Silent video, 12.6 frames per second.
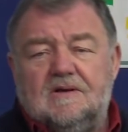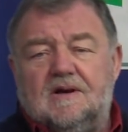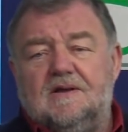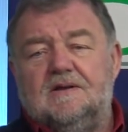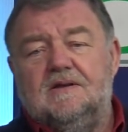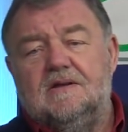
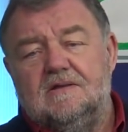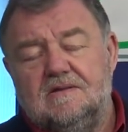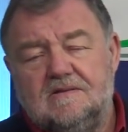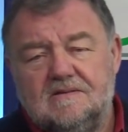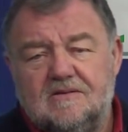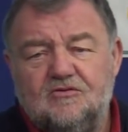eine
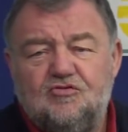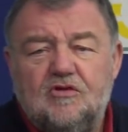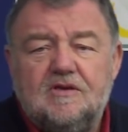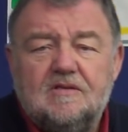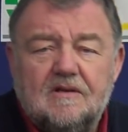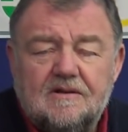
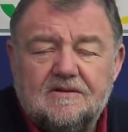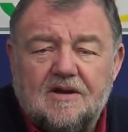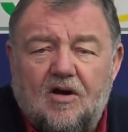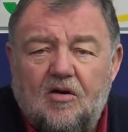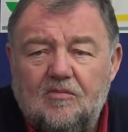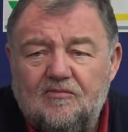Geschichte, ein
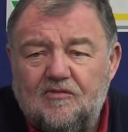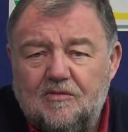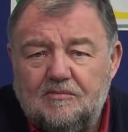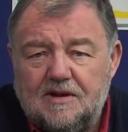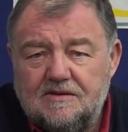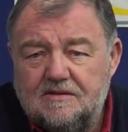Traum
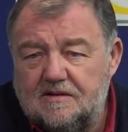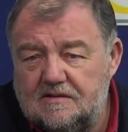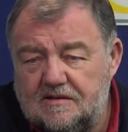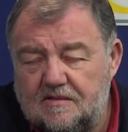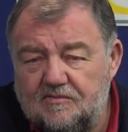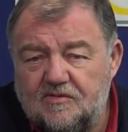von Menschen.
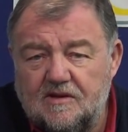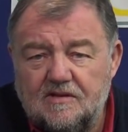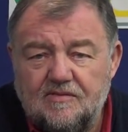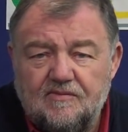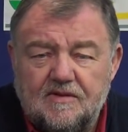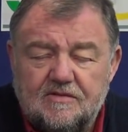In jedem
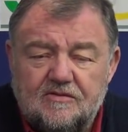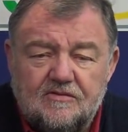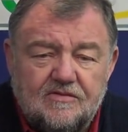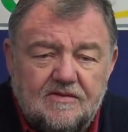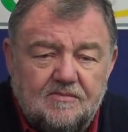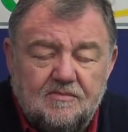Science
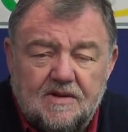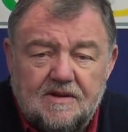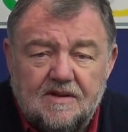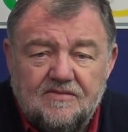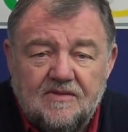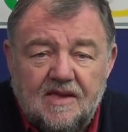Fiction sieht man
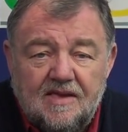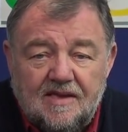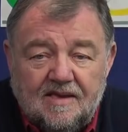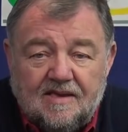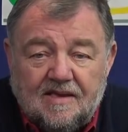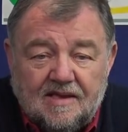das.
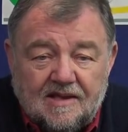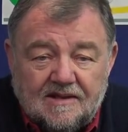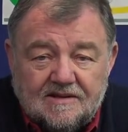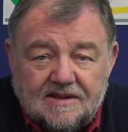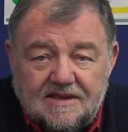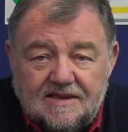
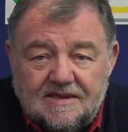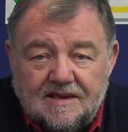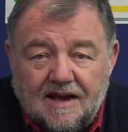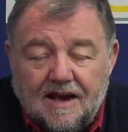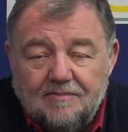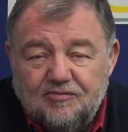Die
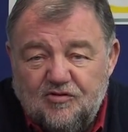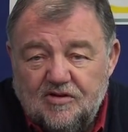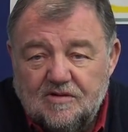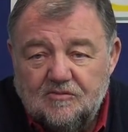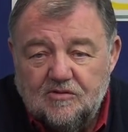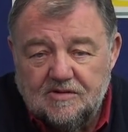
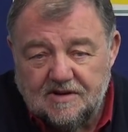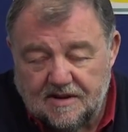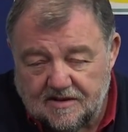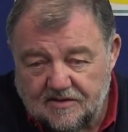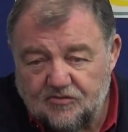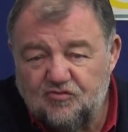Abschirmung
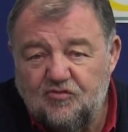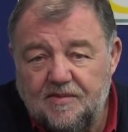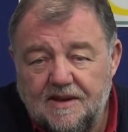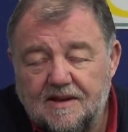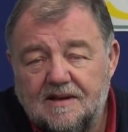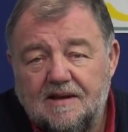der
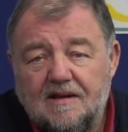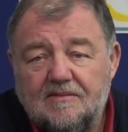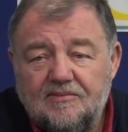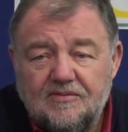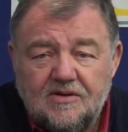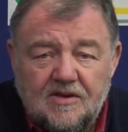
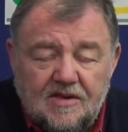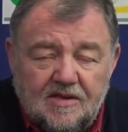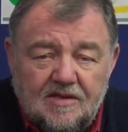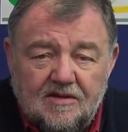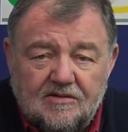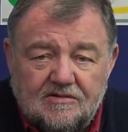Schwerkraft
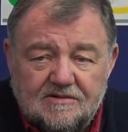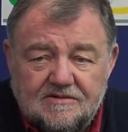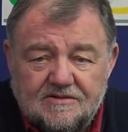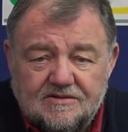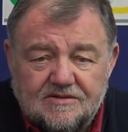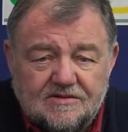
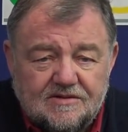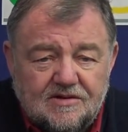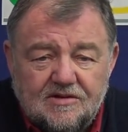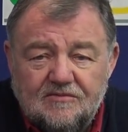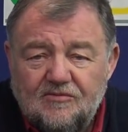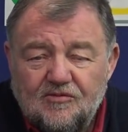und äh,
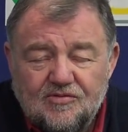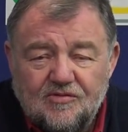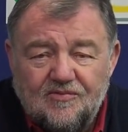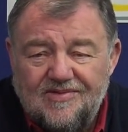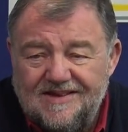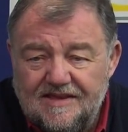irgendwo zu
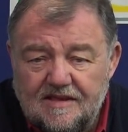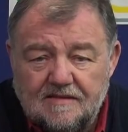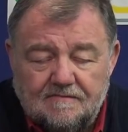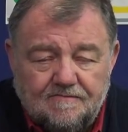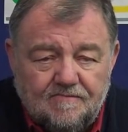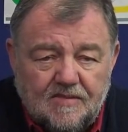
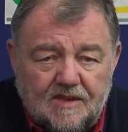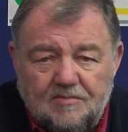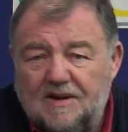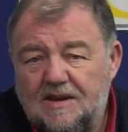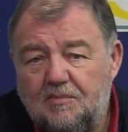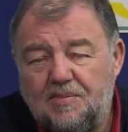fliegen. Ich
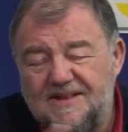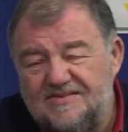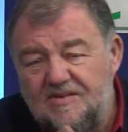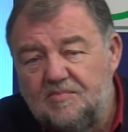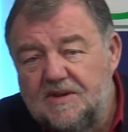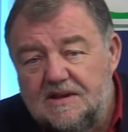meine, im
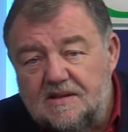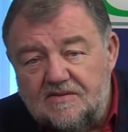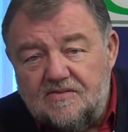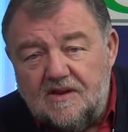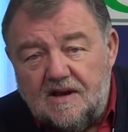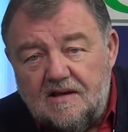Prinzip geht
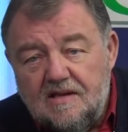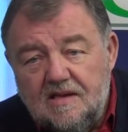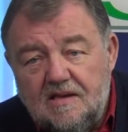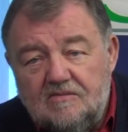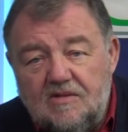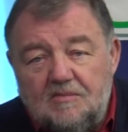das ja.
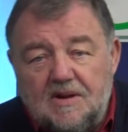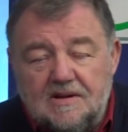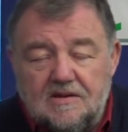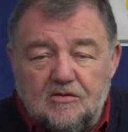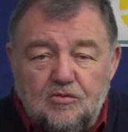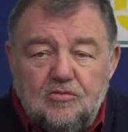Wenn
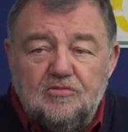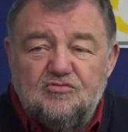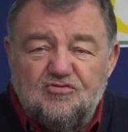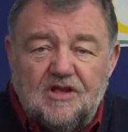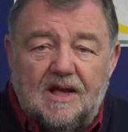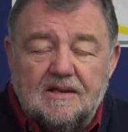man genügend
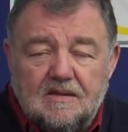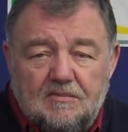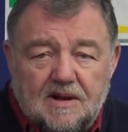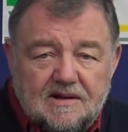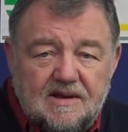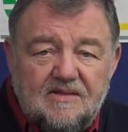starke
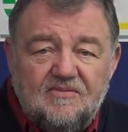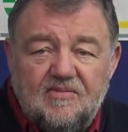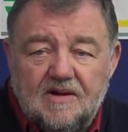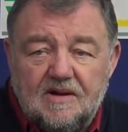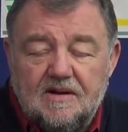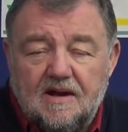
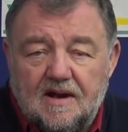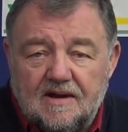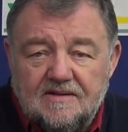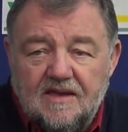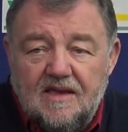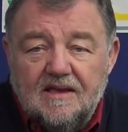Magnetfelder
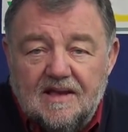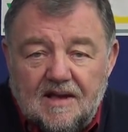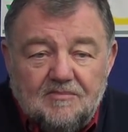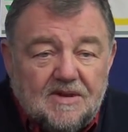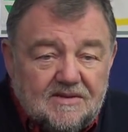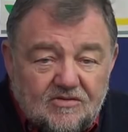hat,
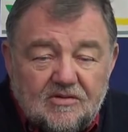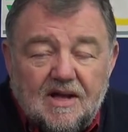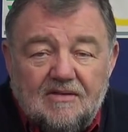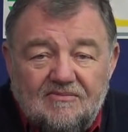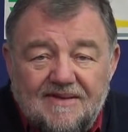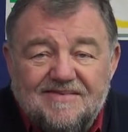kann man
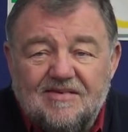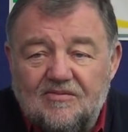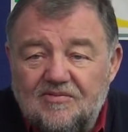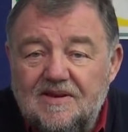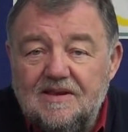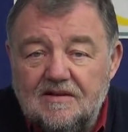sogar Wasser
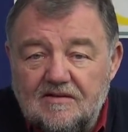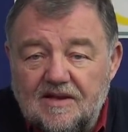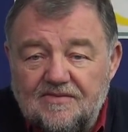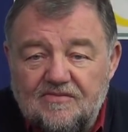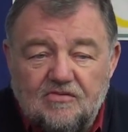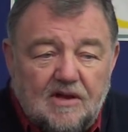fliegen
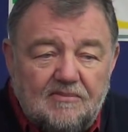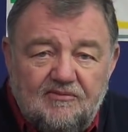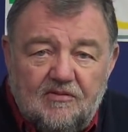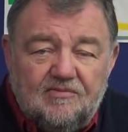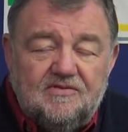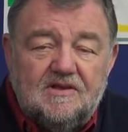lassen, so ab
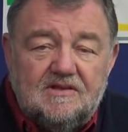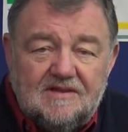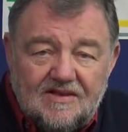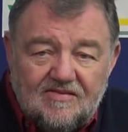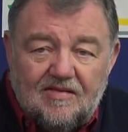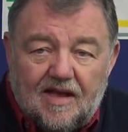15
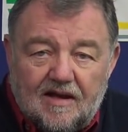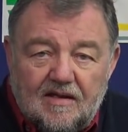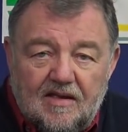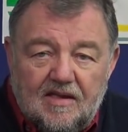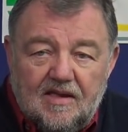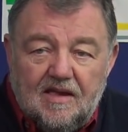Tesla.
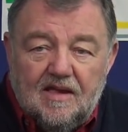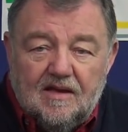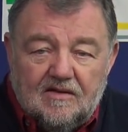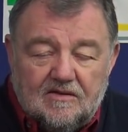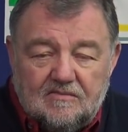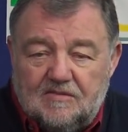
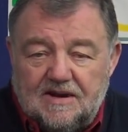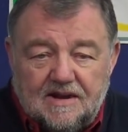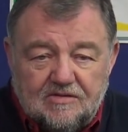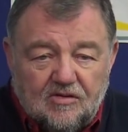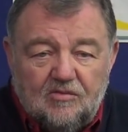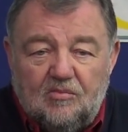Äh, man
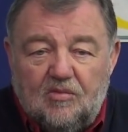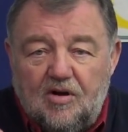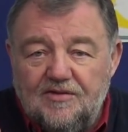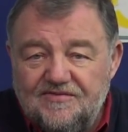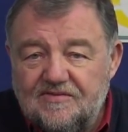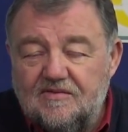hat auch
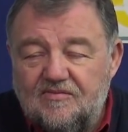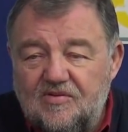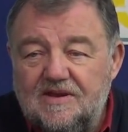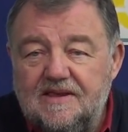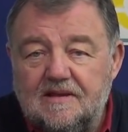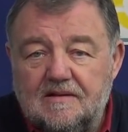Mäuse
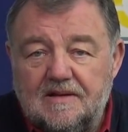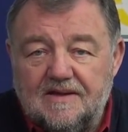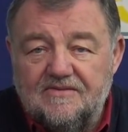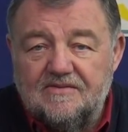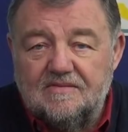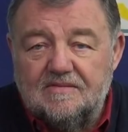fliegen
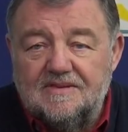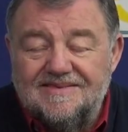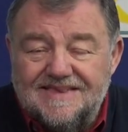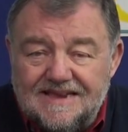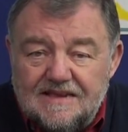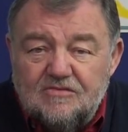lassen.
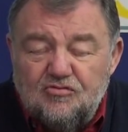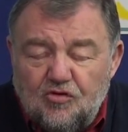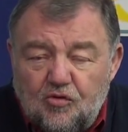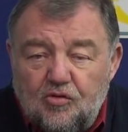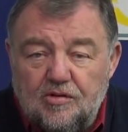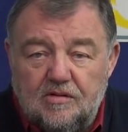Es geht
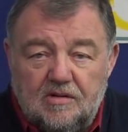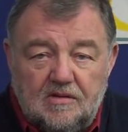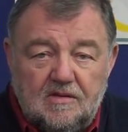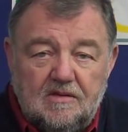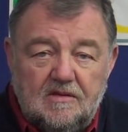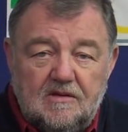schon.
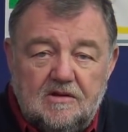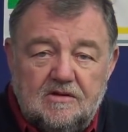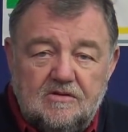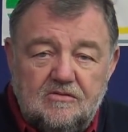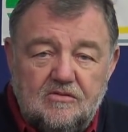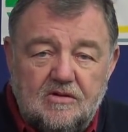
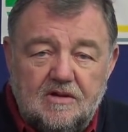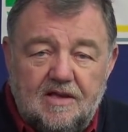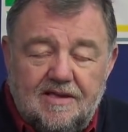Nur